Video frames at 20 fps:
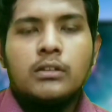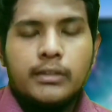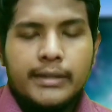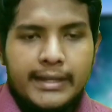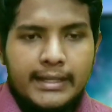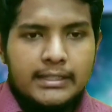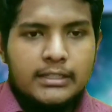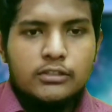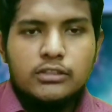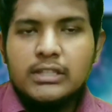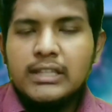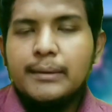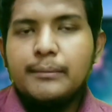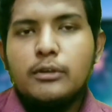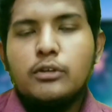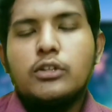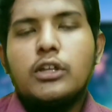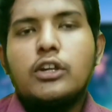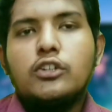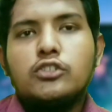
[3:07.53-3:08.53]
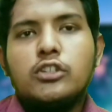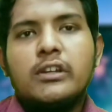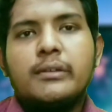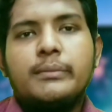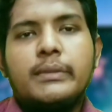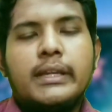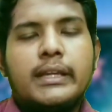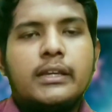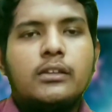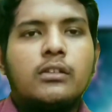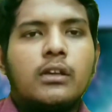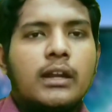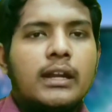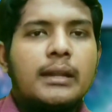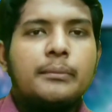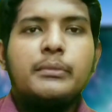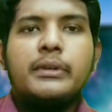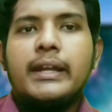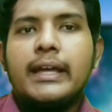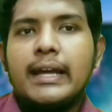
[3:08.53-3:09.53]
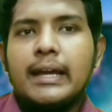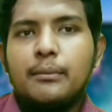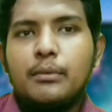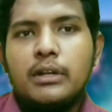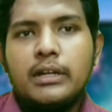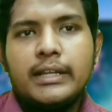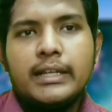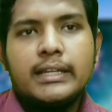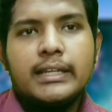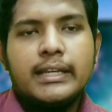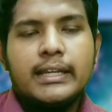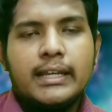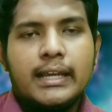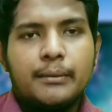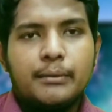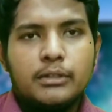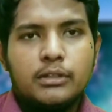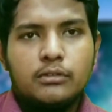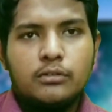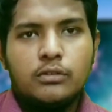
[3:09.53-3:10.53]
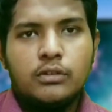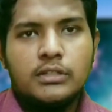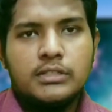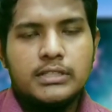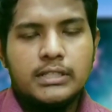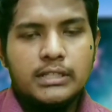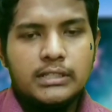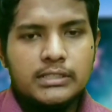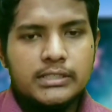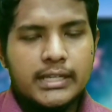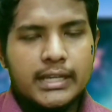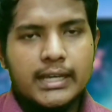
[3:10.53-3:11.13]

তো এক্ষেত্রে যদি আমরা উদাহরণস্বরূপ দেখি ধরেন আপনি ঢাকা পলিটেকনিকে আবেদন করেছেন